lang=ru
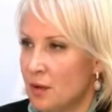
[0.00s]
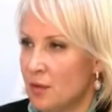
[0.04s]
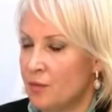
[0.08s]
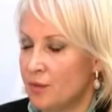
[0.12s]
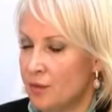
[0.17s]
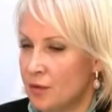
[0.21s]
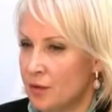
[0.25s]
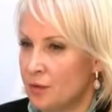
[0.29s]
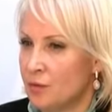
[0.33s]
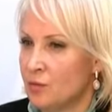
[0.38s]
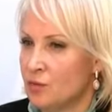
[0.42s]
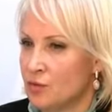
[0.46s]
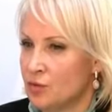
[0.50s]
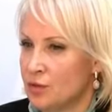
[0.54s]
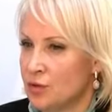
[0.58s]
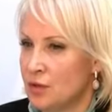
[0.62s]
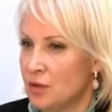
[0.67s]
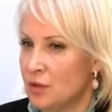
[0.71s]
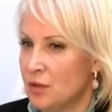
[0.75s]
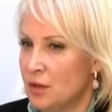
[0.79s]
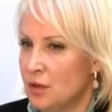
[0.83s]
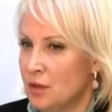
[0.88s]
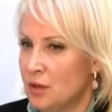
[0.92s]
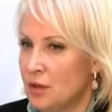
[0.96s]
Потому
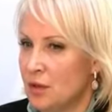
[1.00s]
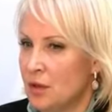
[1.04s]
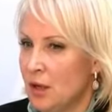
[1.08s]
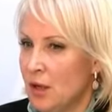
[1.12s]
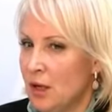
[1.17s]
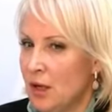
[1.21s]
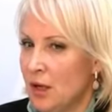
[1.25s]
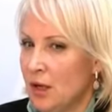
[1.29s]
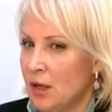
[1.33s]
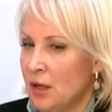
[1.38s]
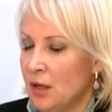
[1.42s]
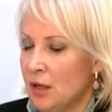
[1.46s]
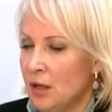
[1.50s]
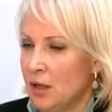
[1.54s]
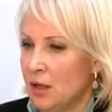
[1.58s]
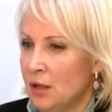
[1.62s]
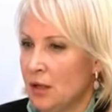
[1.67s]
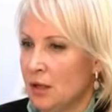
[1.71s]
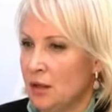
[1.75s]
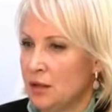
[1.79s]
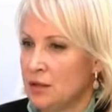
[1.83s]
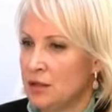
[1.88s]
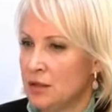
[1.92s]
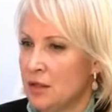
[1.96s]
что
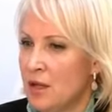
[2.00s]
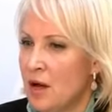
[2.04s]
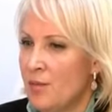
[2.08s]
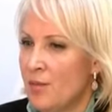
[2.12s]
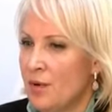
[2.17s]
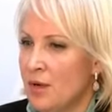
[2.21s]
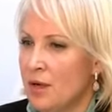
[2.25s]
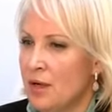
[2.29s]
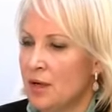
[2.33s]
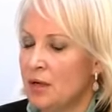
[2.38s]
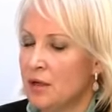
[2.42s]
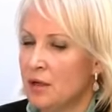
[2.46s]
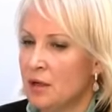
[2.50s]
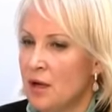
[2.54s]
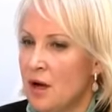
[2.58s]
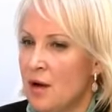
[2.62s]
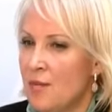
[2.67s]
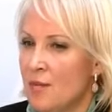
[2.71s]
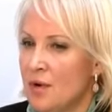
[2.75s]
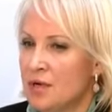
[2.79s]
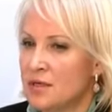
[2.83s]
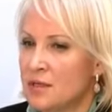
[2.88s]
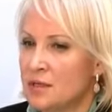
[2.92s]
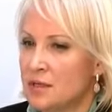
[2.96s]
э, слабая
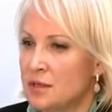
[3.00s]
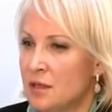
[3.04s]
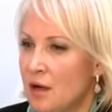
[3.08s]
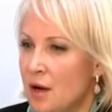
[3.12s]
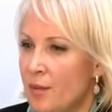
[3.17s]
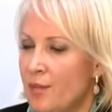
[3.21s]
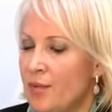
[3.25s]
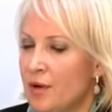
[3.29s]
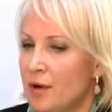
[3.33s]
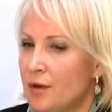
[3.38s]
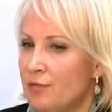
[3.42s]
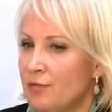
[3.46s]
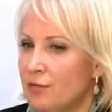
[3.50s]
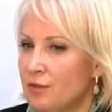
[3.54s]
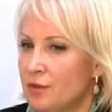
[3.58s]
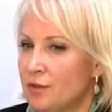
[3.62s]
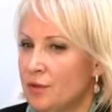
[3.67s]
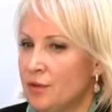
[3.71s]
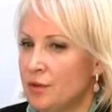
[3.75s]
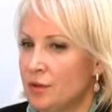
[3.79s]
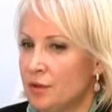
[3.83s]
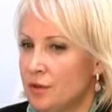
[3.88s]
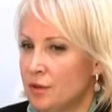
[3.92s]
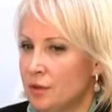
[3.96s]
реклама, слабое
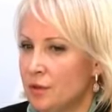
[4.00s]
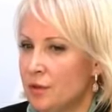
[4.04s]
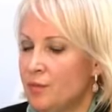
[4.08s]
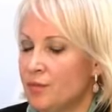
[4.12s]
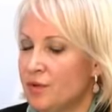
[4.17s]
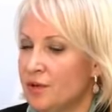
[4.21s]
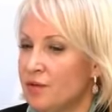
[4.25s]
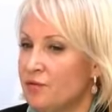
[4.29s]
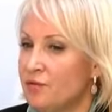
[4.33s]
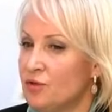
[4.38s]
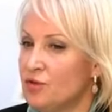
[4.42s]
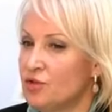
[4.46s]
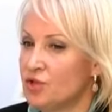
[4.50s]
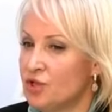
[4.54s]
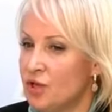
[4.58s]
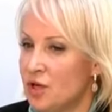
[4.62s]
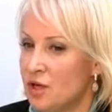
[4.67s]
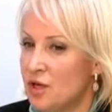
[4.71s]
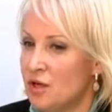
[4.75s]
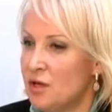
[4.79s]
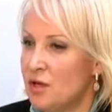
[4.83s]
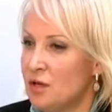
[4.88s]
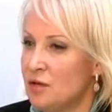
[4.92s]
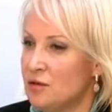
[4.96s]
вот, э,
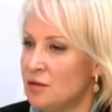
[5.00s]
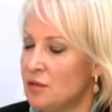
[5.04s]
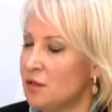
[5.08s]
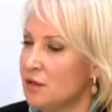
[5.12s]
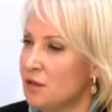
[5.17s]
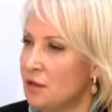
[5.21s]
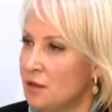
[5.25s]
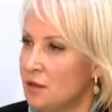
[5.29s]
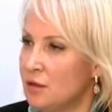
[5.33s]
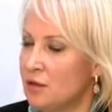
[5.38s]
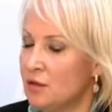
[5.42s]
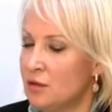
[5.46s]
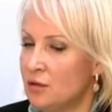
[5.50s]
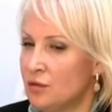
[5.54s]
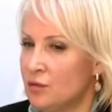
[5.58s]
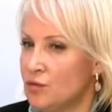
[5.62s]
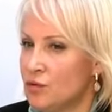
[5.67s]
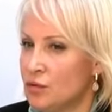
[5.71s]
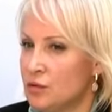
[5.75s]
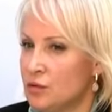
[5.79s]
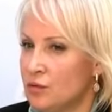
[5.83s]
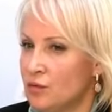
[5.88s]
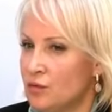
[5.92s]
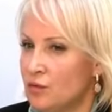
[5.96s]
продвижение тех или иных
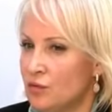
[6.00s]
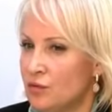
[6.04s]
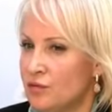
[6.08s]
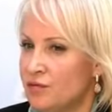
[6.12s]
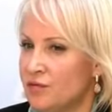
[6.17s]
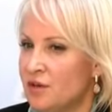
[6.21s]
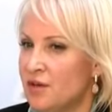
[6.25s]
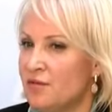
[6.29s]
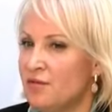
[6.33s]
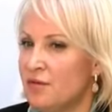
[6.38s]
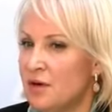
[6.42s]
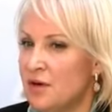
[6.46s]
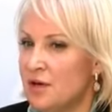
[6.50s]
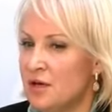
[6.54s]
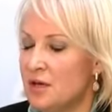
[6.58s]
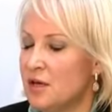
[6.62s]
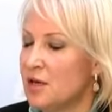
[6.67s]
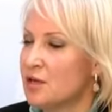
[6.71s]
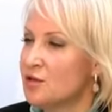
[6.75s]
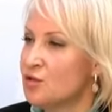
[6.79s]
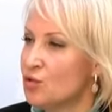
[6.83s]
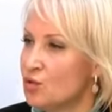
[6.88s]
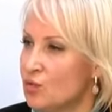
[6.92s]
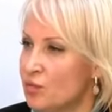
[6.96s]
услуг,
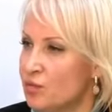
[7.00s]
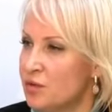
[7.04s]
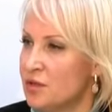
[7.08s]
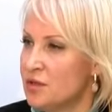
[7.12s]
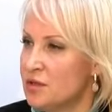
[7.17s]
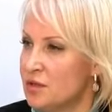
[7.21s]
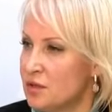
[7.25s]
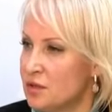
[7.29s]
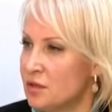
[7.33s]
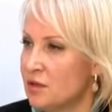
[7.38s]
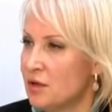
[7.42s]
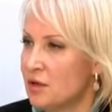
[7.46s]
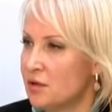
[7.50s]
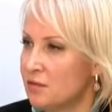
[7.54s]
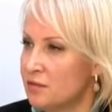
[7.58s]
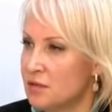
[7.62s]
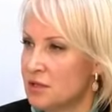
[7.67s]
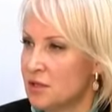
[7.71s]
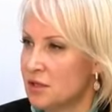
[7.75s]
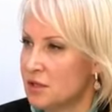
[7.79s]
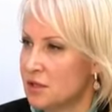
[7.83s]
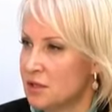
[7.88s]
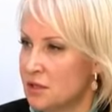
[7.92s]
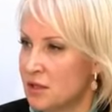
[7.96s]
выявление особенностей, как вы
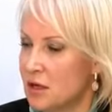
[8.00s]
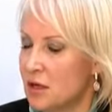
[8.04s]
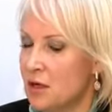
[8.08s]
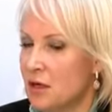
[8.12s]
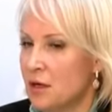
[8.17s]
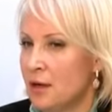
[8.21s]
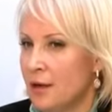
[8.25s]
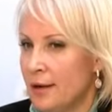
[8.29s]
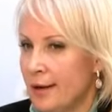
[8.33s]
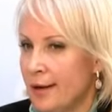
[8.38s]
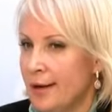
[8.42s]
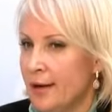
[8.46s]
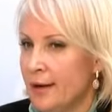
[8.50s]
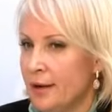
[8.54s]
сказали,